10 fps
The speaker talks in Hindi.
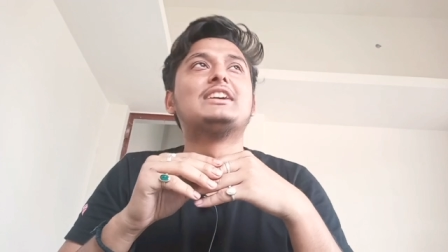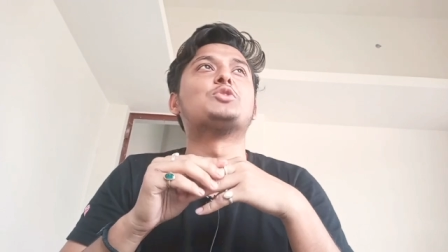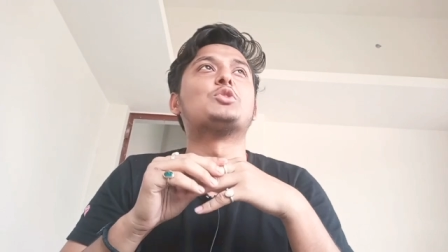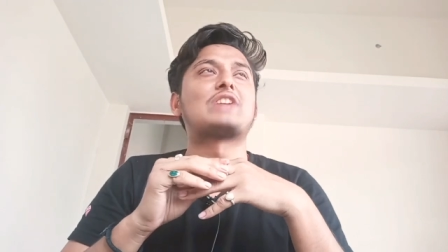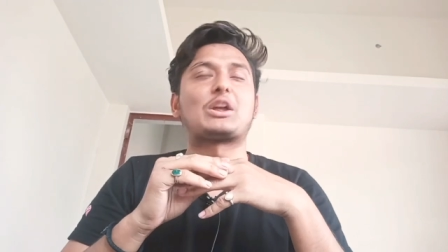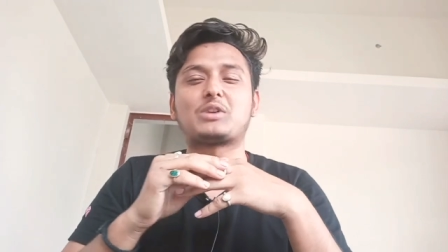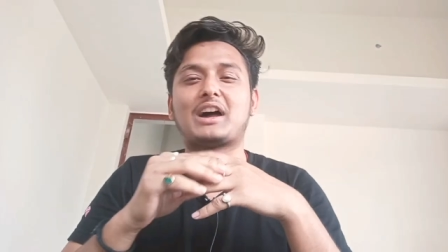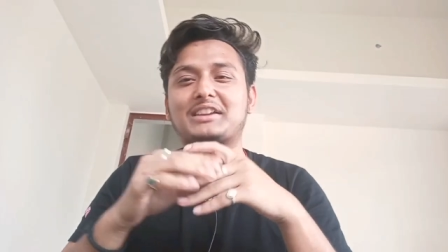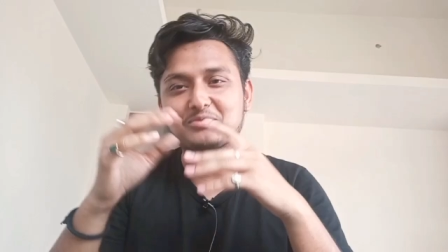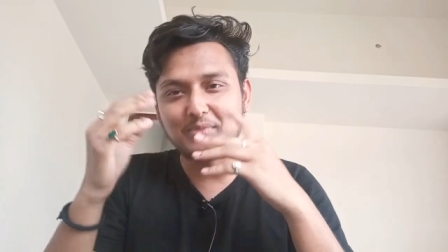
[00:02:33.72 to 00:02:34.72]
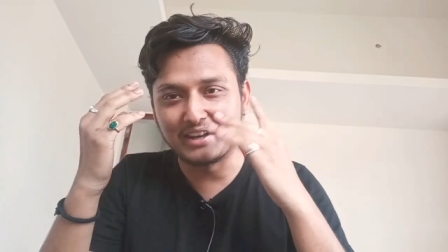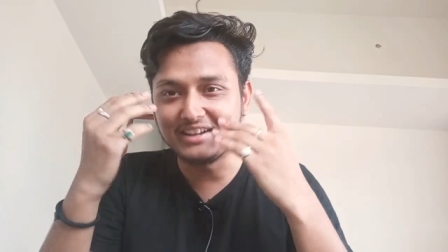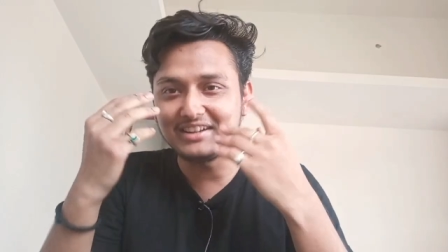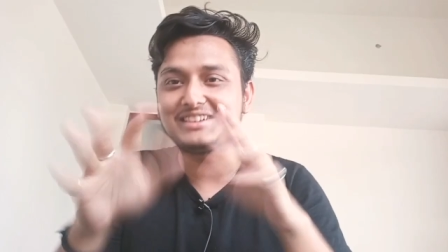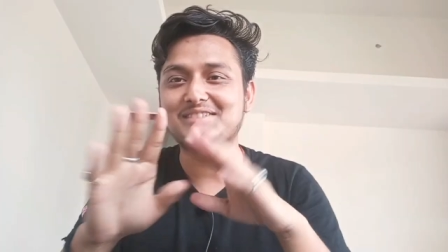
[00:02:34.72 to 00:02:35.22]
तो शाहरुख खान की
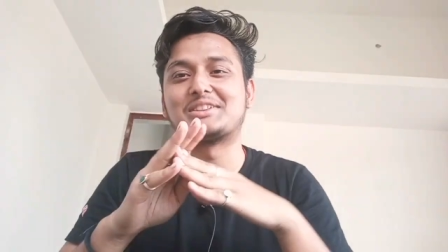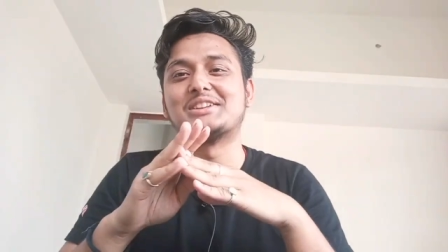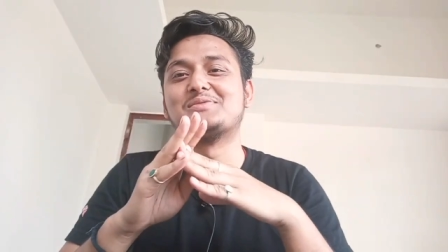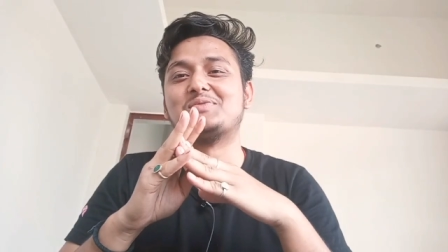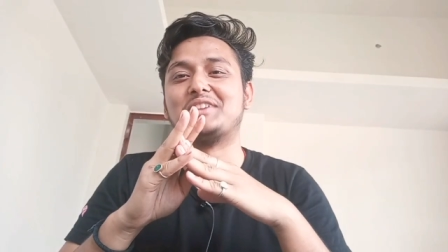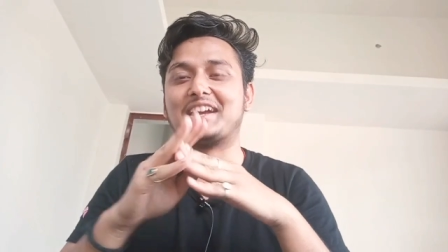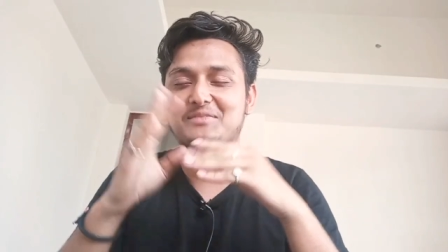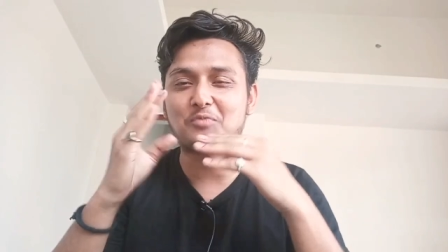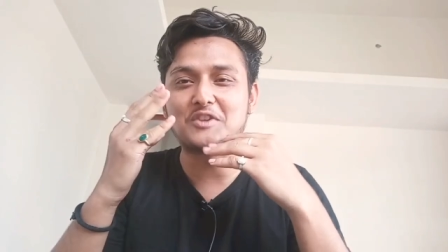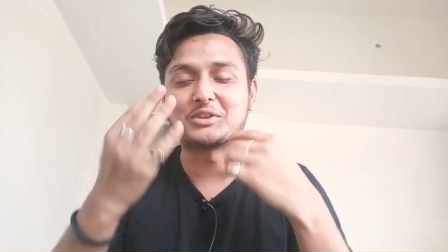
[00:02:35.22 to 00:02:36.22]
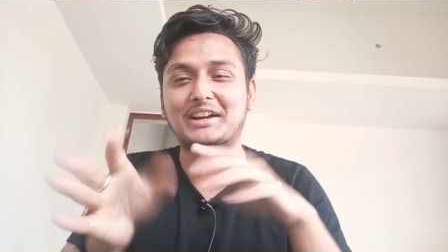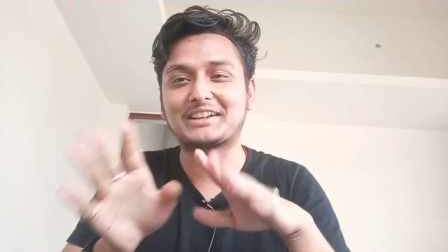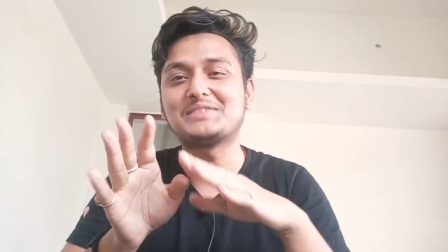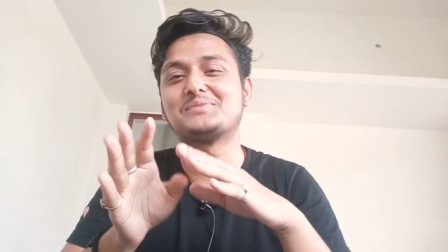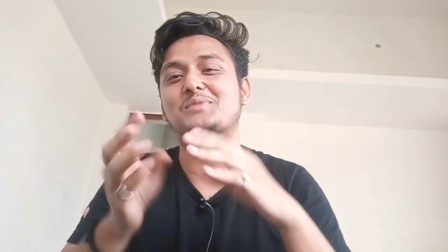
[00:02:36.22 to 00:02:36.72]
मैंने मतलब नेगेटिव पॉइंट बता
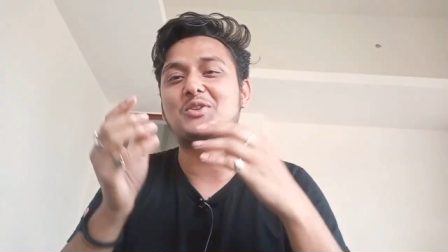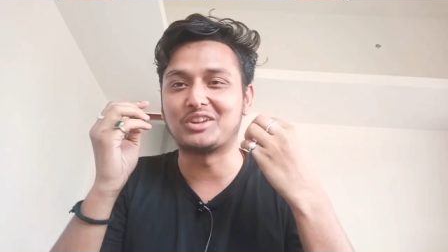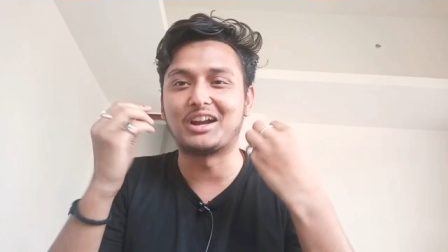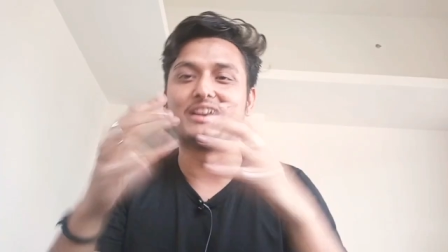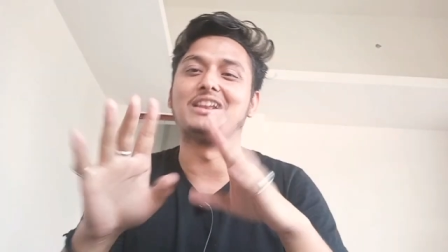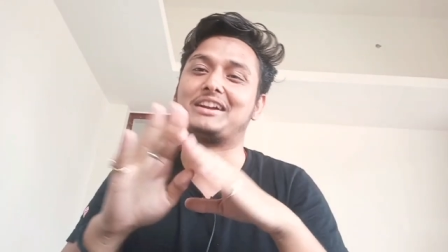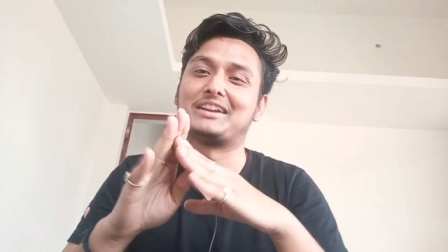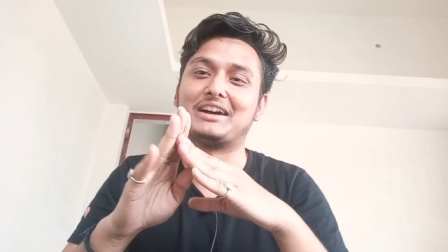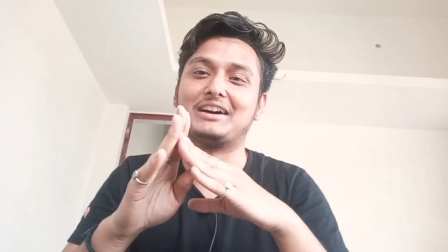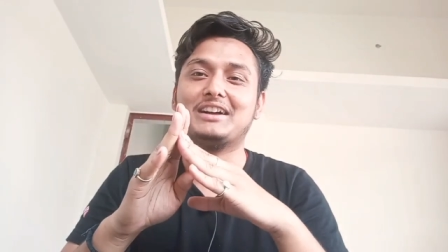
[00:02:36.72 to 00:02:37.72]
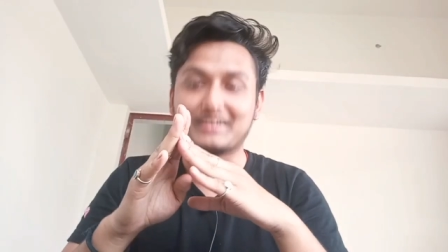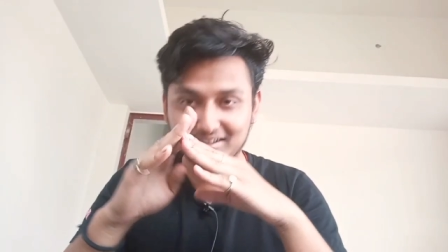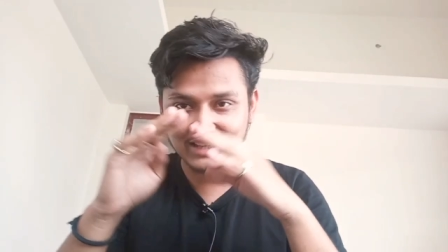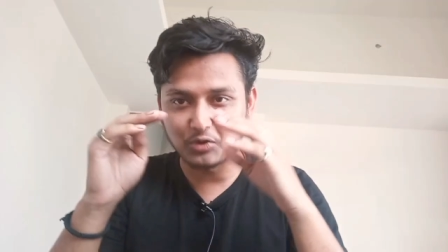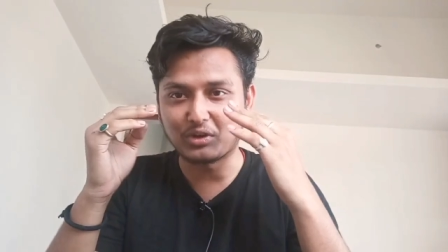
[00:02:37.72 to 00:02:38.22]
के मैं उससे लड़ने लग गया कि
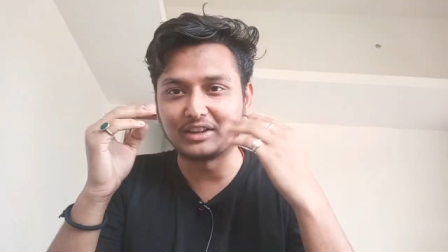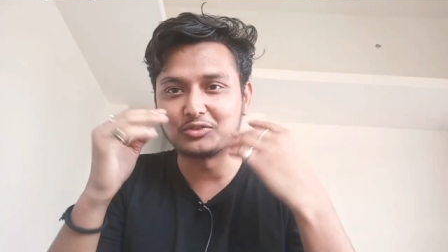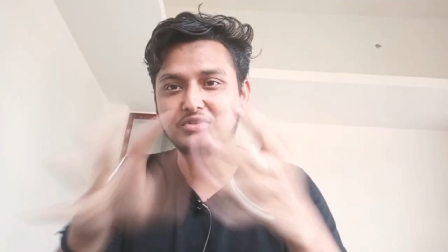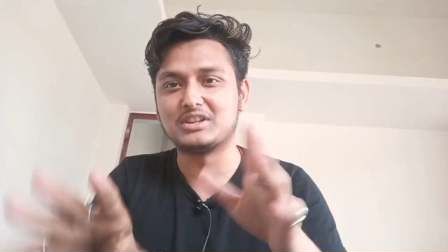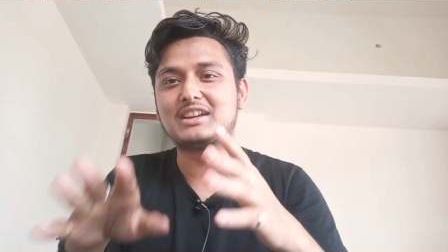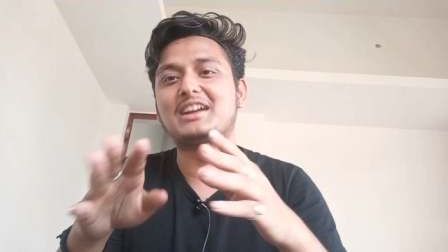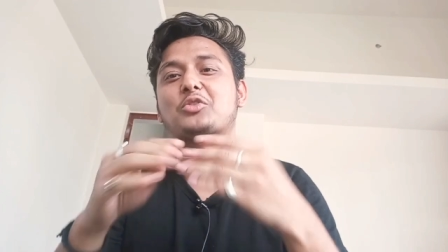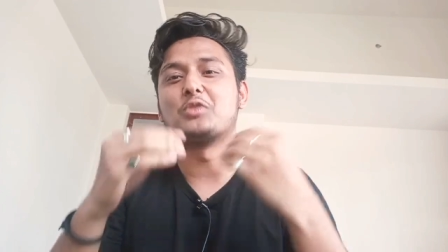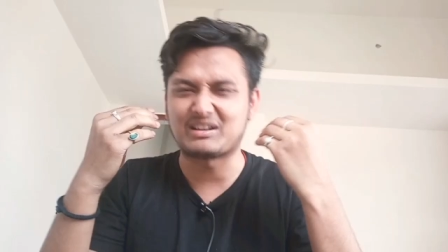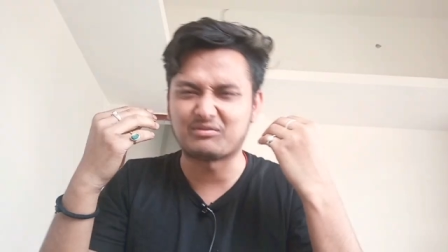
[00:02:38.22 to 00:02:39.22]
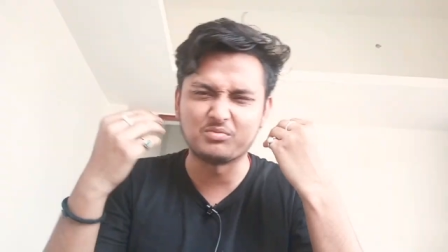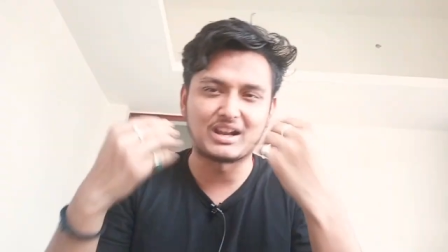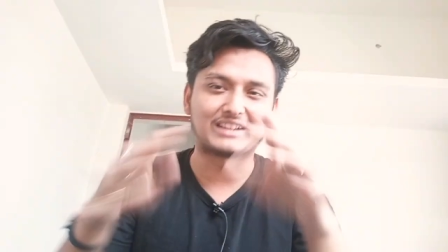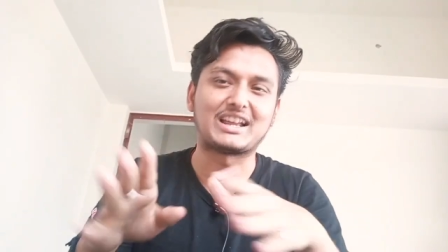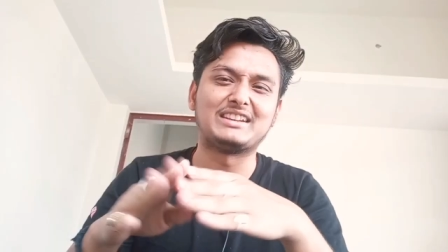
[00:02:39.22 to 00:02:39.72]
शाहरुख खान तो ये है कोई अच्छा मूवी
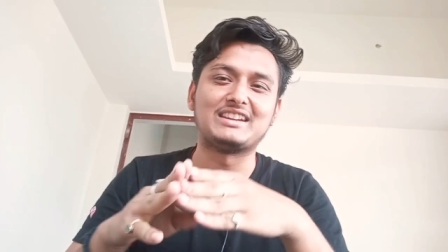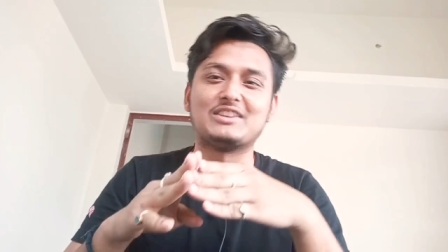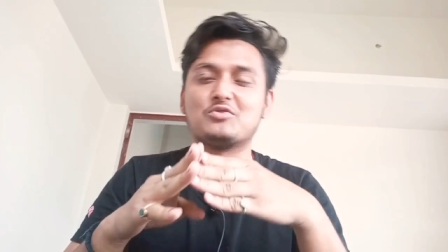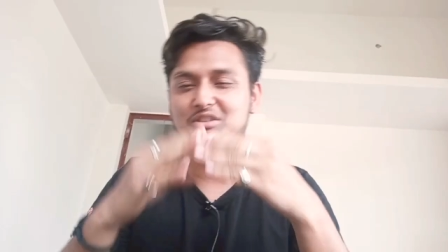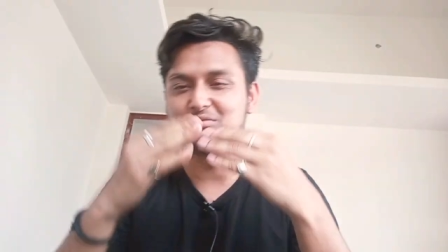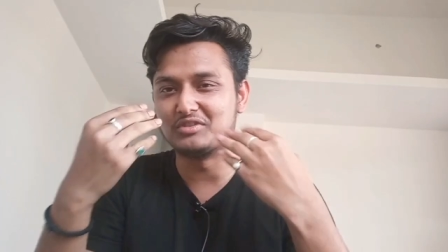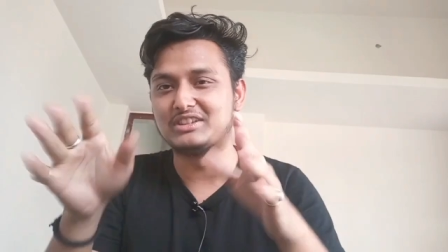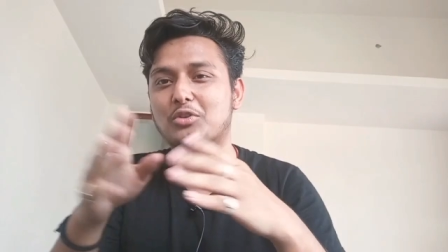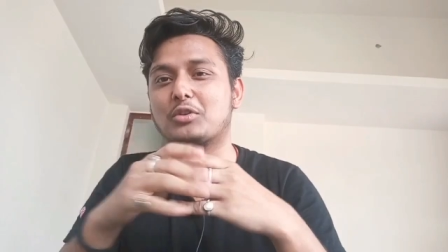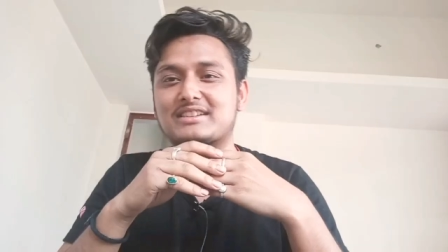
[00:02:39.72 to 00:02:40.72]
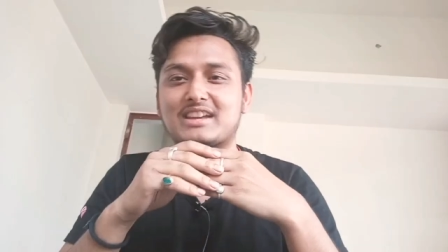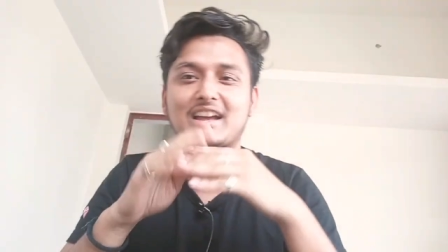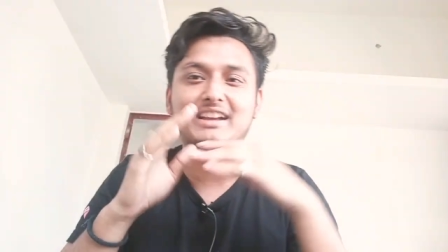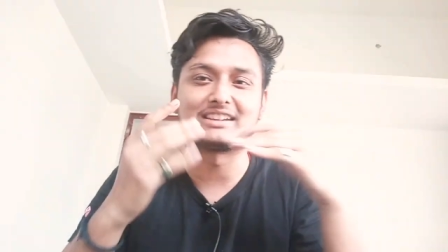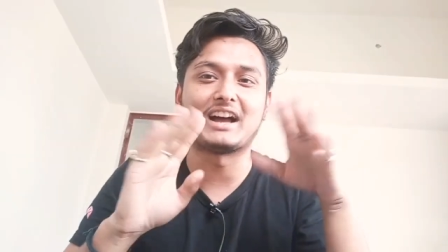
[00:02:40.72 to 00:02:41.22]
बनाता ही नहीं है उसकी मूवी देखो कैसा
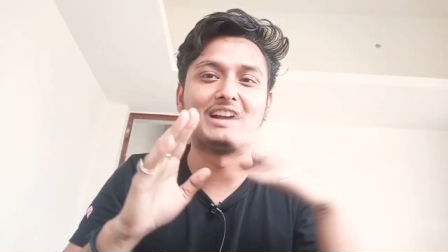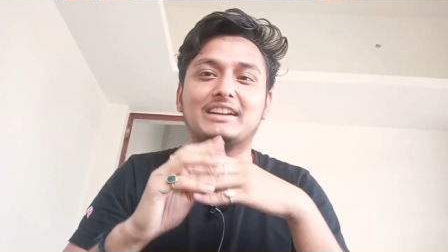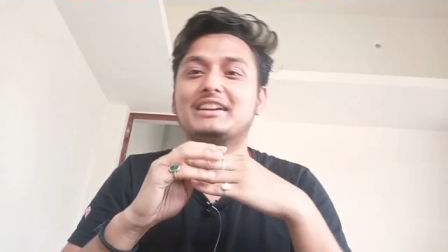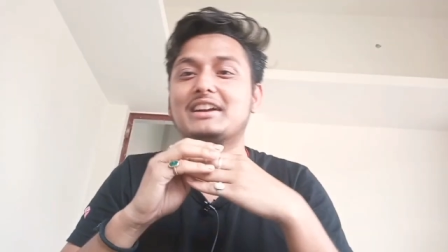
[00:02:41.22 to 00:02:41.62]
है क्या है